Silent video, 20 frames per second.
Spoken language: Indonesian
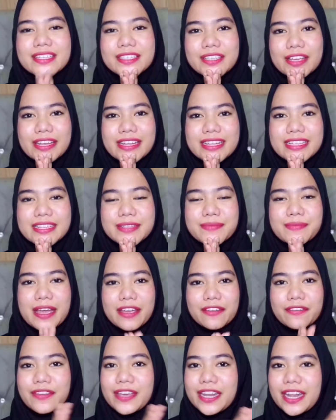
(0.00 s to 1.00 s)
So this is
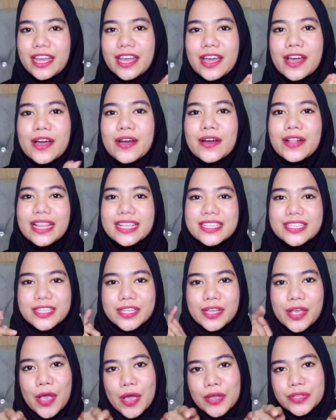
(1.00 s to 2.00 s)
my video, let's
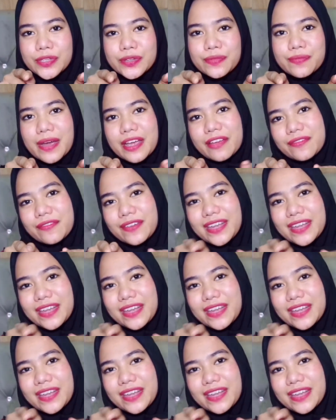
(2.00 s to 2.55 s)
go to my